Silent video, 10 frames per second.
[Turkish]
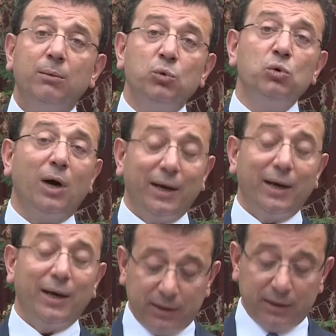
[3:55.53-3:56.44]
büyük
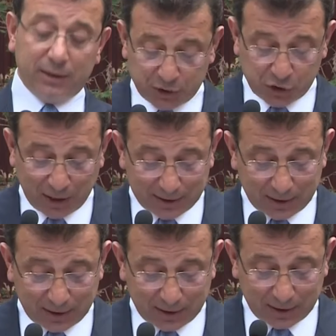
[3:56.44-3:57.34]
aykırılıklar
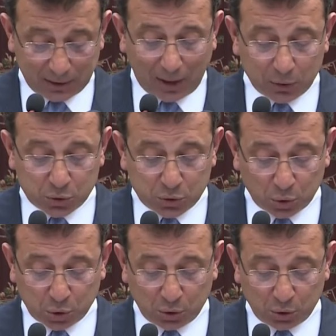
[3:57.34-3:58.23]
içerdiği, olağanüstü
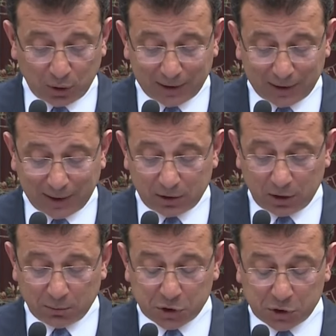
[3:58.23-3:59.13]
koşullarda
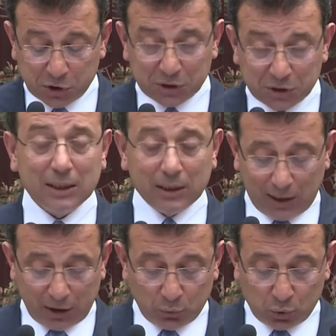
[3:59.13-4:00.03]
getirilmiş
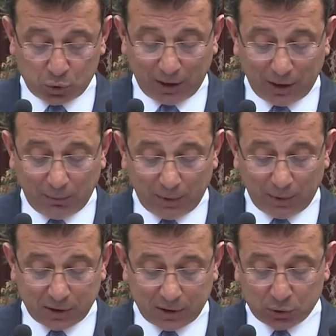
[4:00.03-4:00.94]
kayım
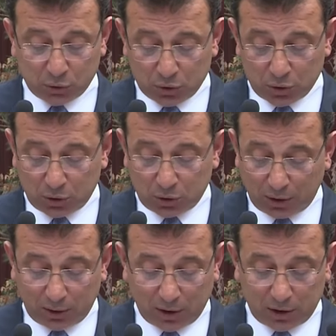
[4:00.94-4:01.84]
düzenlemesinin az önce
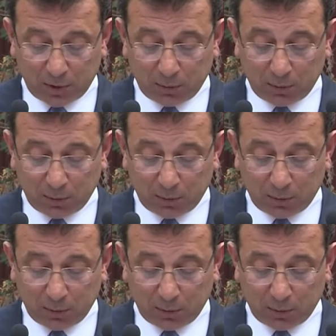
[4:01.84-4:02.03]
dediğim